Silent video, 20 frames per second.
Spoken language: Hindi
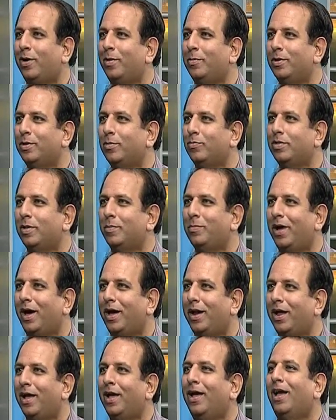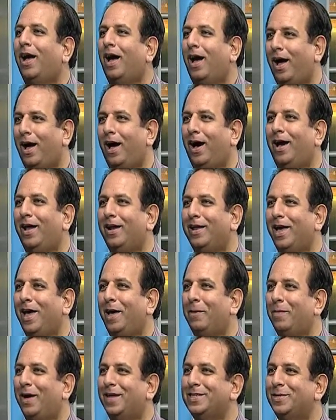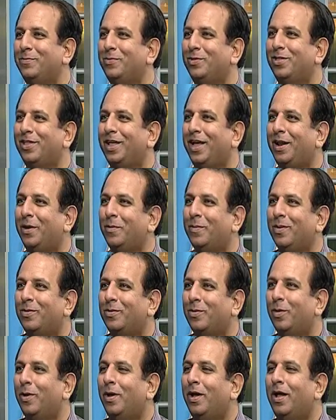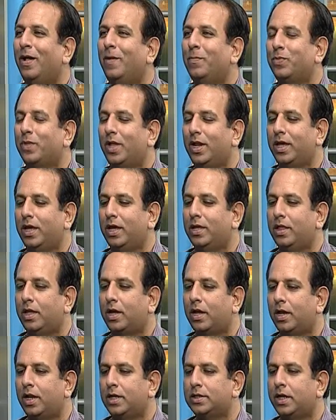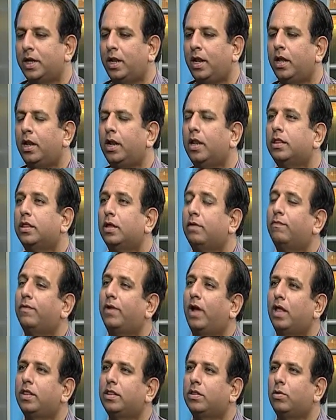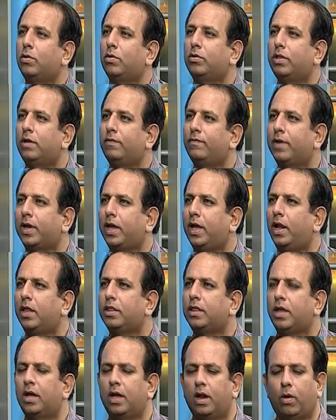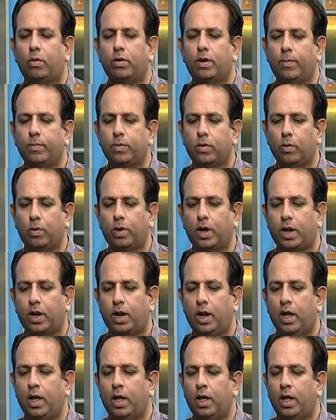हमें तुमसे प्यार है बिल्कुल हार गए मैच अभी तो जाहिर है मैं उनको तनकीद ही करनी चाहिए लेकिन सरफराज को सिर्फ अकेले सिंगल आउट हम क्यों कर रहे हैं